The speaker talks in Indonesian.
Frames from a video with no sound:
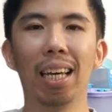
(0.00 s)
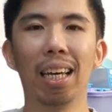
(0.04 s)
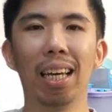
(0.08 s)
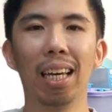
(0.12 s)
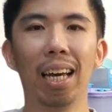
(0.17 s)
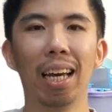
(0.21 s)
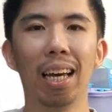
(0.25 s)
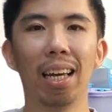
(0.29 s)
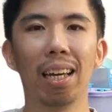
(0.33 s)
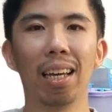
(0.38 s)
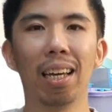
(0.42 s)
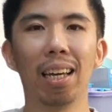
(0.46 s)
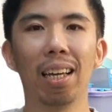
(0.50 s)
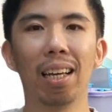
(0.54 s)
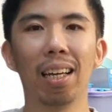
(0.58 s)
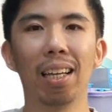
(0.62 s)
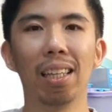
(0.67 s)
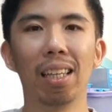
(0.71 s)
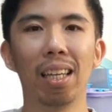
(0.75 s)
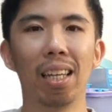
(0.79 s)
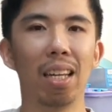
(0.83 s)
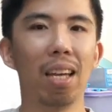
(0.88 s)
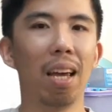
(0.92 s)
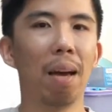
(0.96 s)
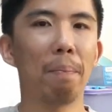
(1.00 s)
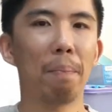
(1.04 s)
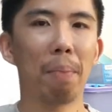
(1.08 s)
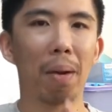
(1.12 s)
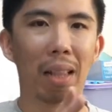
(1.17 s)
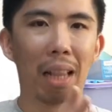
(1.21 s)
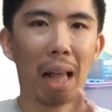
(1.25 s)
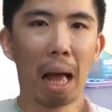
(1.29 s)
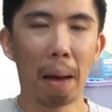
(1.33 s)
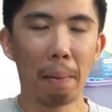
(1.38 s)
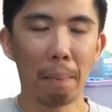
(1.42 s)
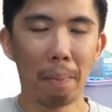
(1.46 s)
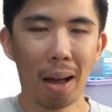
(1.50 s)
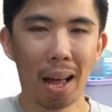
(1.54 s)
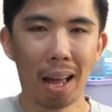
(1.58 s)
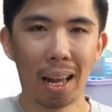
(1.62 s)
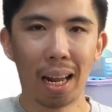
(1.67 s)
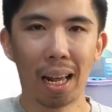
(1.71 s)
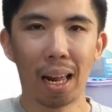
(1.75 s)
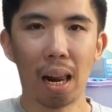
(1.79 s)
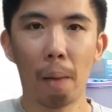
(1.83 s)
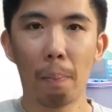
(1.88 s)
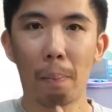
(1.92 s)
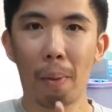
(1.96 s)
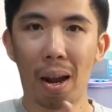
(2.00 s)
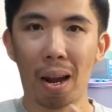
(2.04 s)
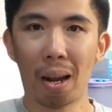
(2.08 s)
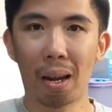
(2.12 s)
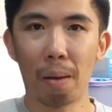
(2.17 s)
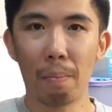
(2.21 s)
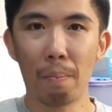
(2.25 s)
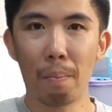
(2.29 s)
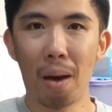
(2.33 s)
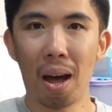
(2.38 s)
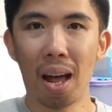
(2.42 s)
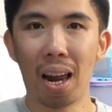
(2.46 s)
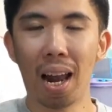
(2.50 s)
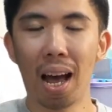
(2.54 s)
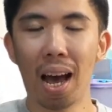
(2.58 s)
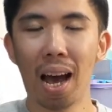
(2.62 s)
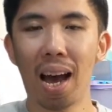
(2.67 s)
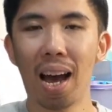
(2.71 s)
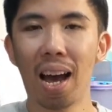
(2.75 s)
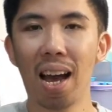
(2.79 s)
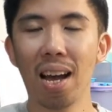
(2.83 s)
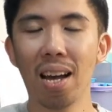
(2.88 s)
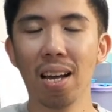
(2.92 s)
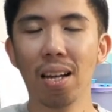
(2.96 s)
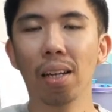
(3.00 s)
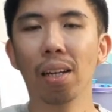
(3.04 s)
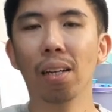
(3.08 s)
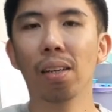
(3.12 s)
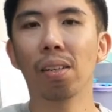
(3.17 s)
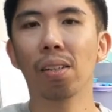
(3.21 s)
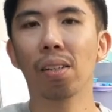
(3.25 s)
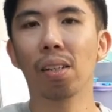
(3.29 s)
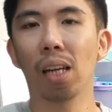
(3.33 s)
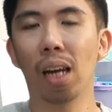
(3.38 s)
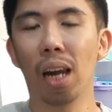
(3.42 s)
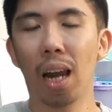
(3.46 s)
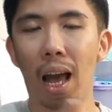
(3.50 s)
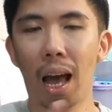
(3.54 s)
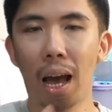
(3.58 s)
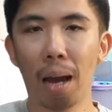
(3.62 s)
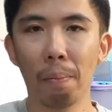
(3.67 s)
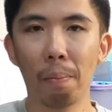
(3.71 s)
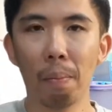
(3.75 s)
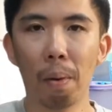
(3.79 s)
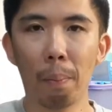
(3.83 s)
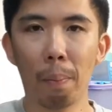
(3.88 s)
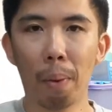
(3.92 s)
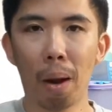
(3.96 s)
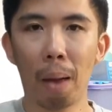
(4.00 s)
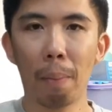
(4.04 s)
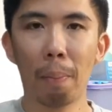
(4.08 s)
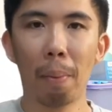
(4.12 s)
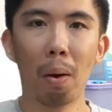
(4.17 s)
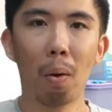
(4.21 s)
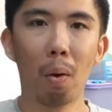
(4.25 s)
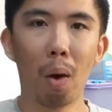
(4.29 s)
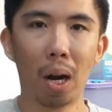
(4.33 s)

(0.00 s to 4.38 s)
Ya. Jadi yang pertama adalah para gembala selang beberapa